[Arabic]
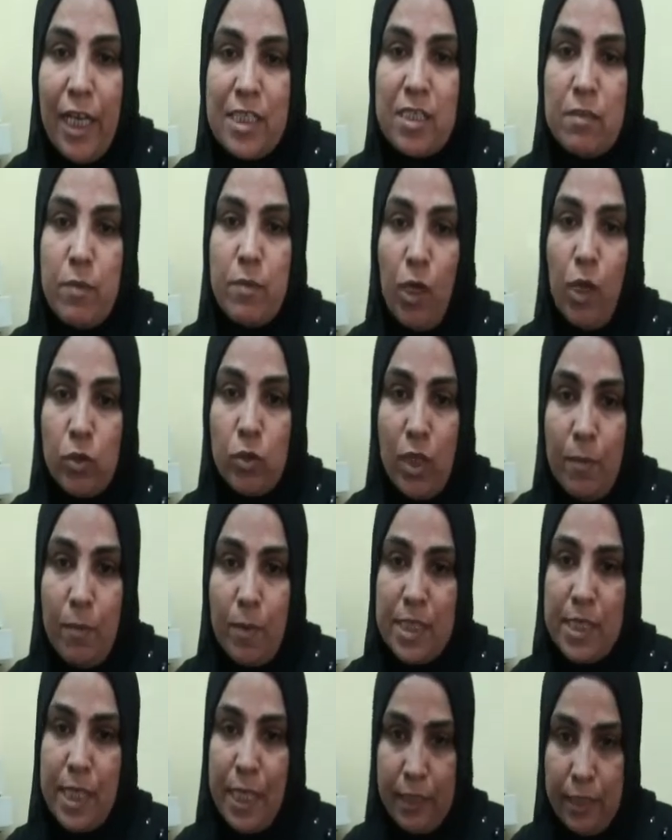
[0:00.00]
لازم ياخد
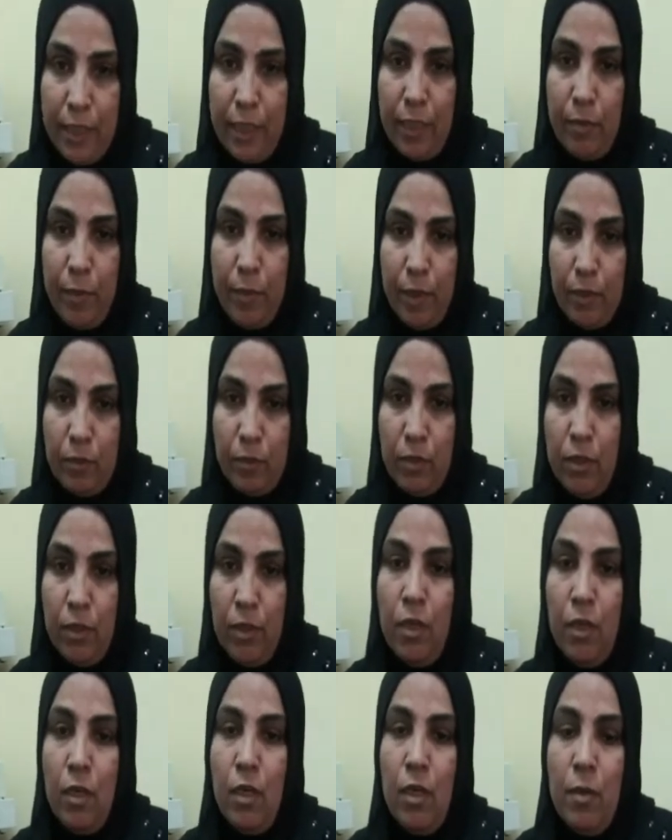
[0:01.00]
ابره ساعتها كمان
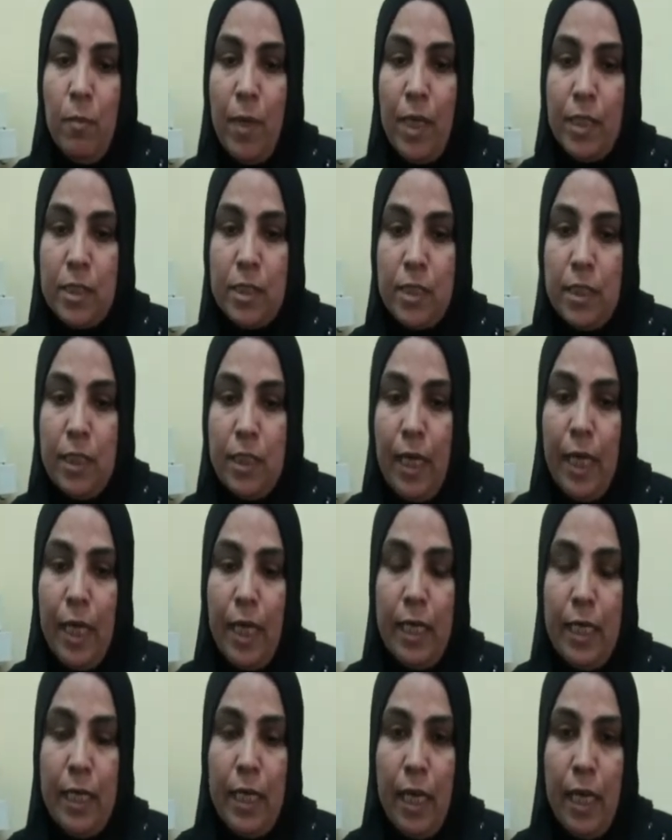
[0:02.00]
بعد كده
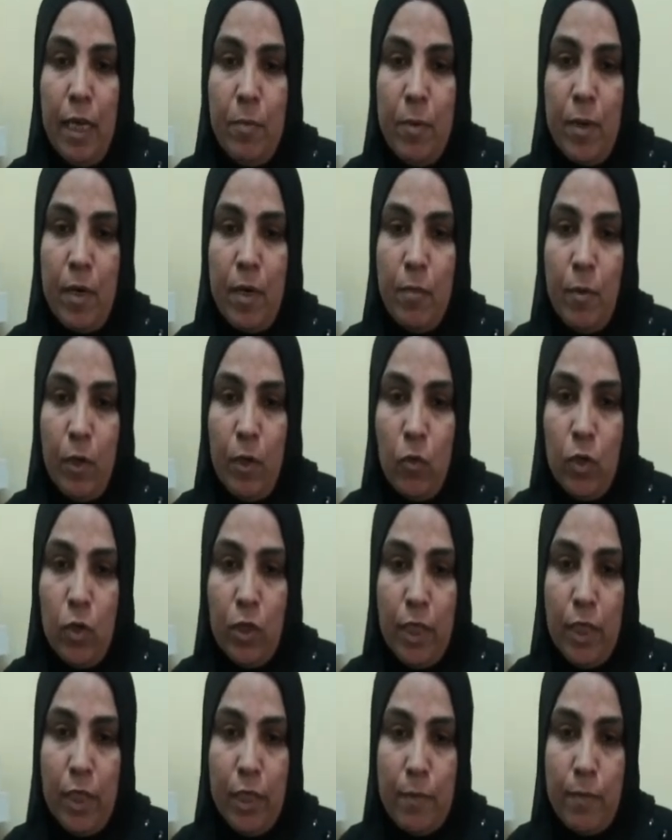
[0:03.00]
لقينا ابره
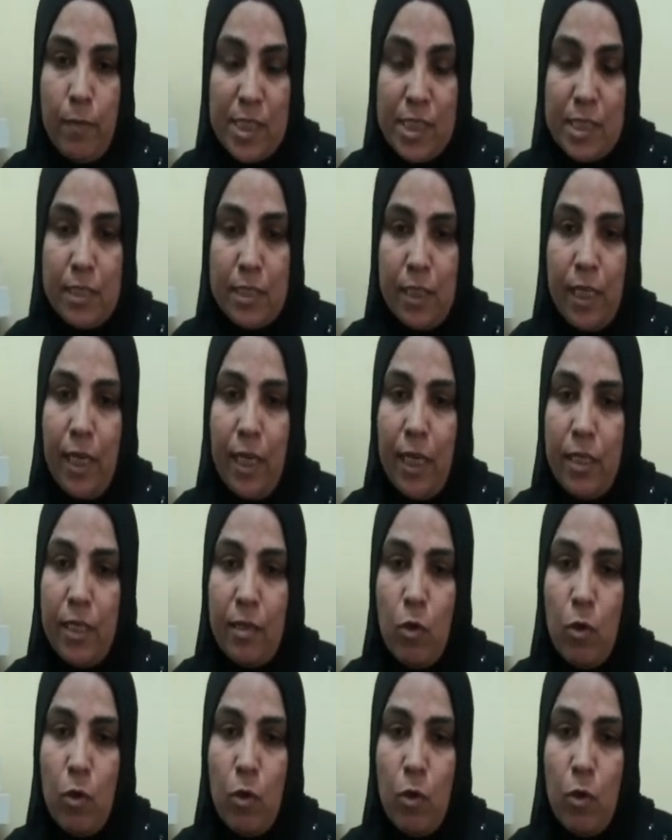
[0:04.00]
المصل ده لقيناه